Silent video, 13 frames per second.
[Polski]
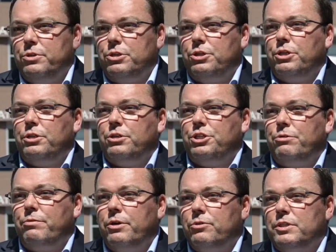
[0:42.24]
się
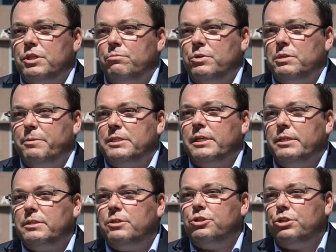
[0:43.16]
działającymi
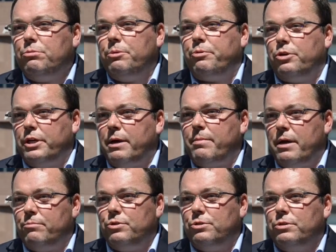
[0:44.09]
specjalistycznymi
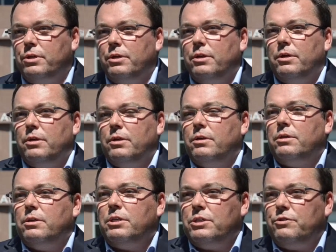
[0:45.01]
programami
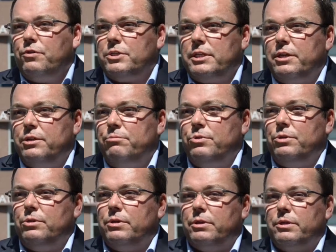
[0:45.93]

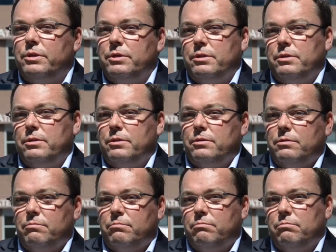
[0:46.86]
związanymi e,
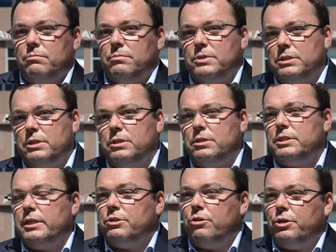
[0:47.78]
z
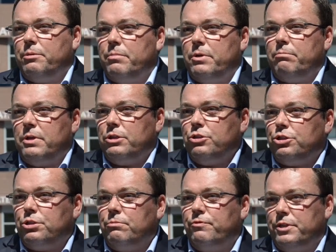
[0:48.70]
sektorem
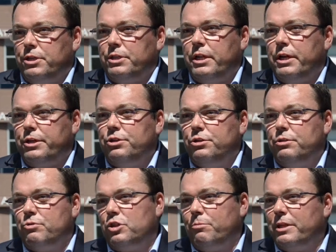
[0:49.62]
medycznym,
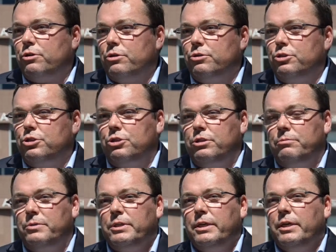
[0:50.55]
weterynaryjnym,
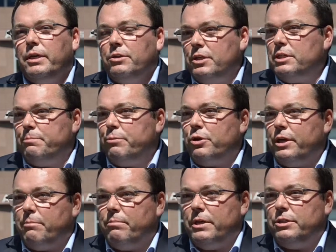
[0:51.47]
stomatologicznym. To jest
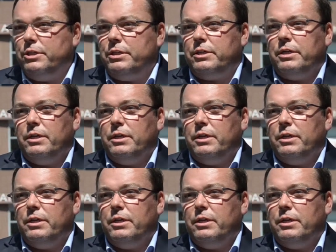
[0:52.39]
program Medyk.